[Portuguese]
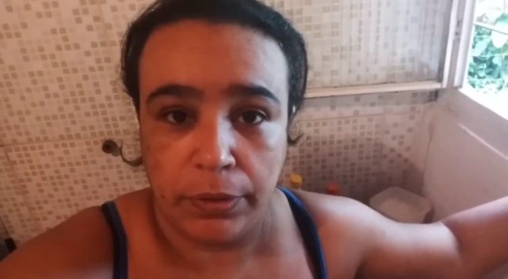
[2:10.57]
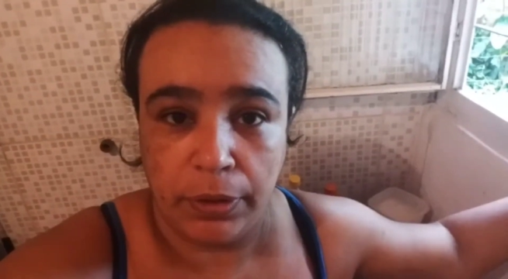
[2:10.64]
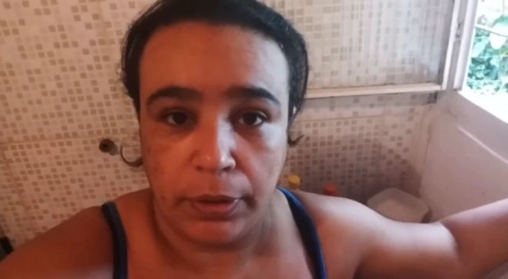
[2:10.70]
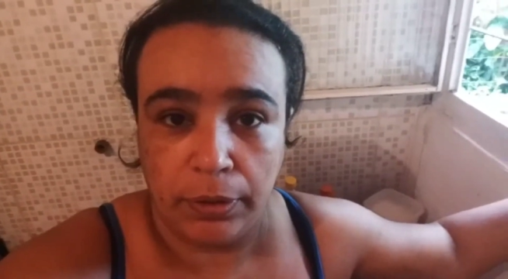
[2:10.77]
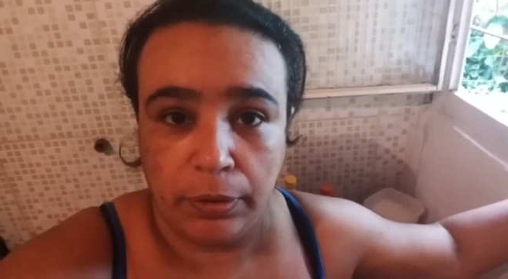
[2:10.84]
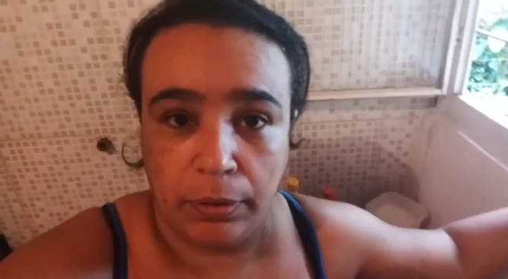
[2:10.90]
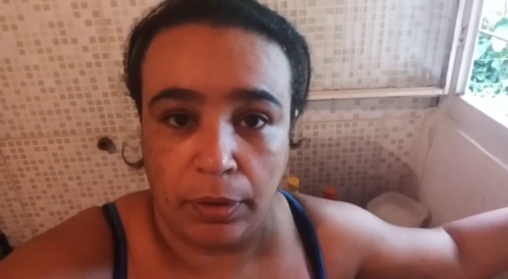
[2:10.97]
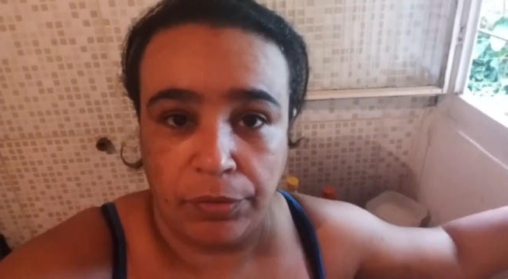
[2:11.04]

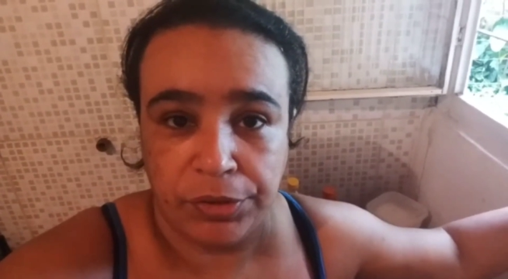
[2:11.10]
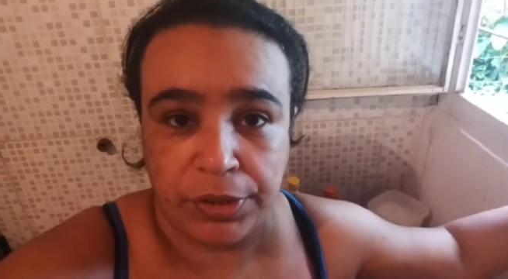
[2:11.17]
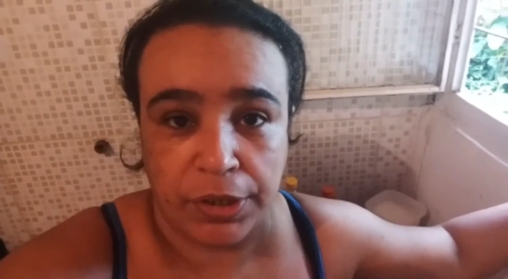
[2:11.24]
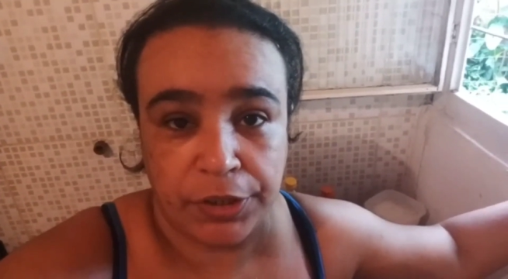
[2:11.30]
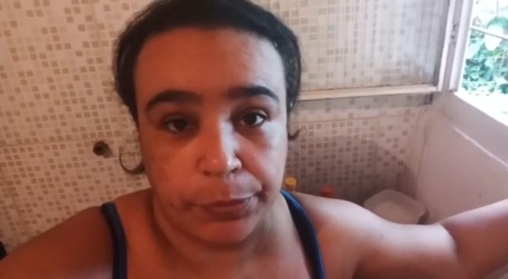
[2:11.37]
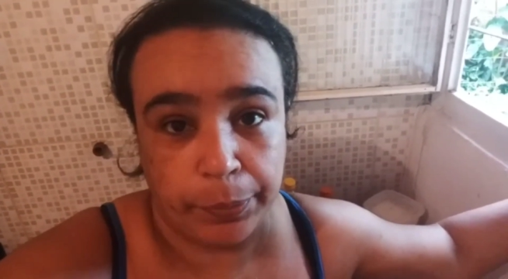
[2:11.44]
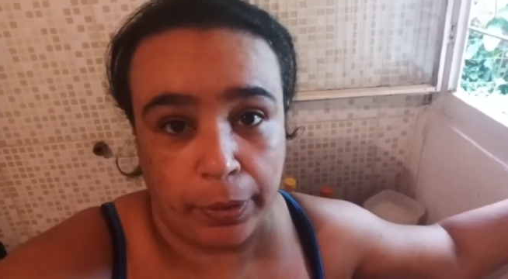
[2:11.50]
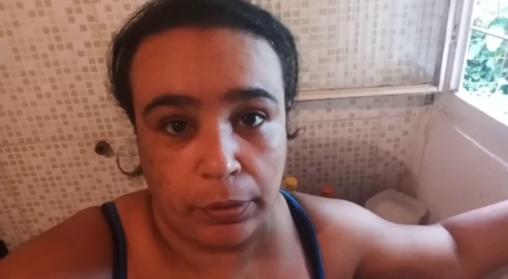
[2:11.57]
né?
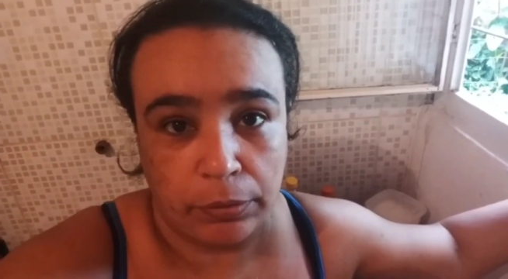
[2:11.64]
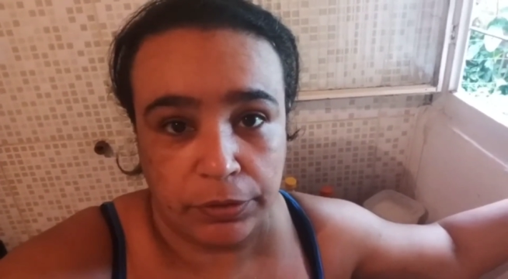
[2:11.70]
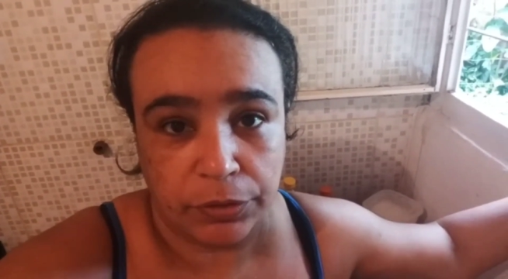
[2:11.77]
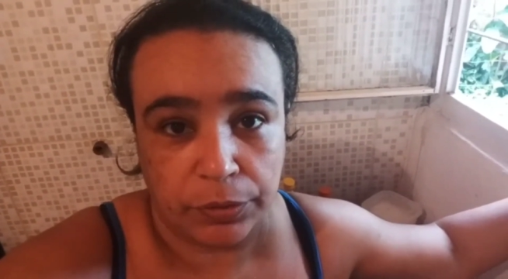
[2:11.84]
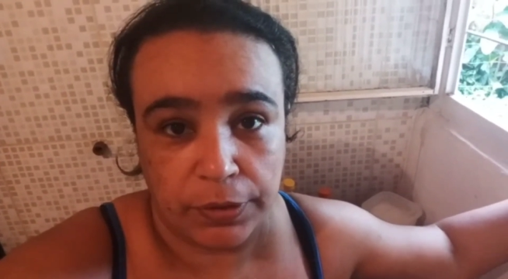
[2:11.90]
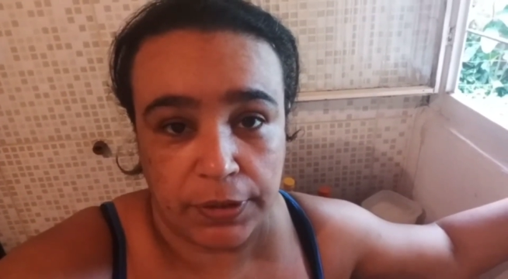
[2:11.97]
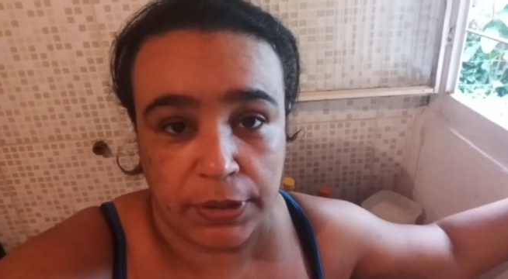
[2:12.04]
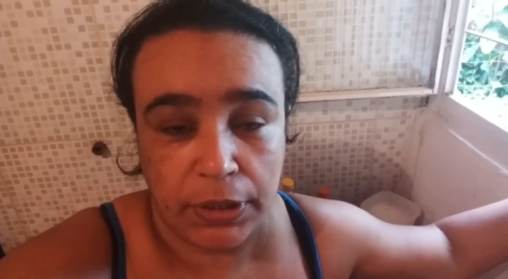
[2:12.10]
traz pão,
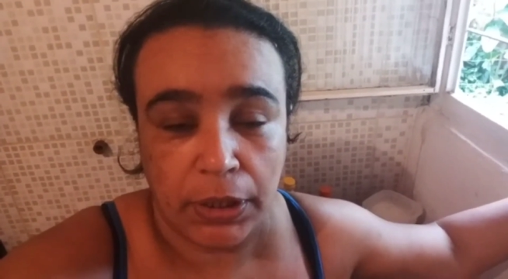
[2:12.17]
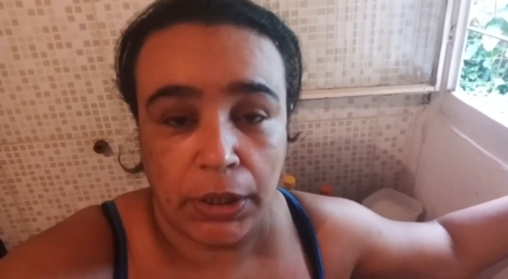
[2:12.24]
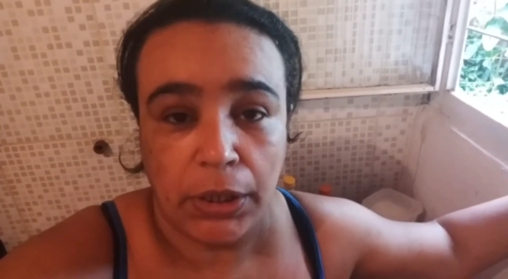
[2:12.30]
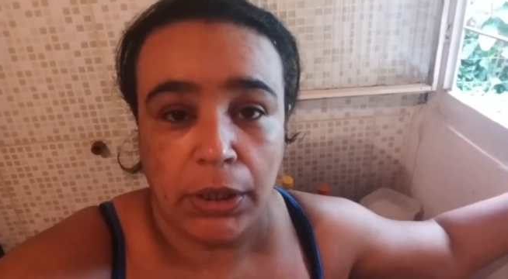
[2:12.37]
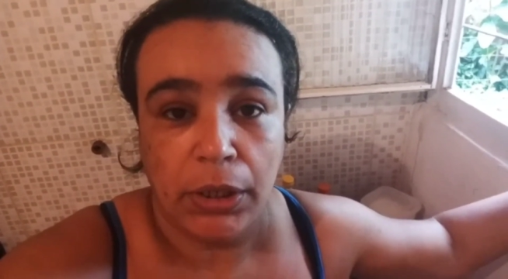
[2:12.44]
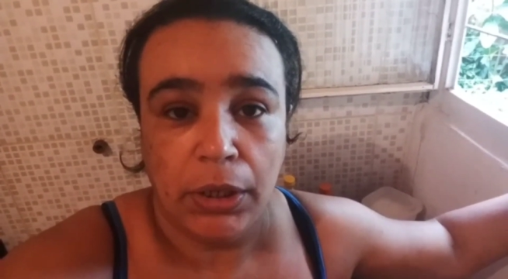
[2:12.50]
coisinhas.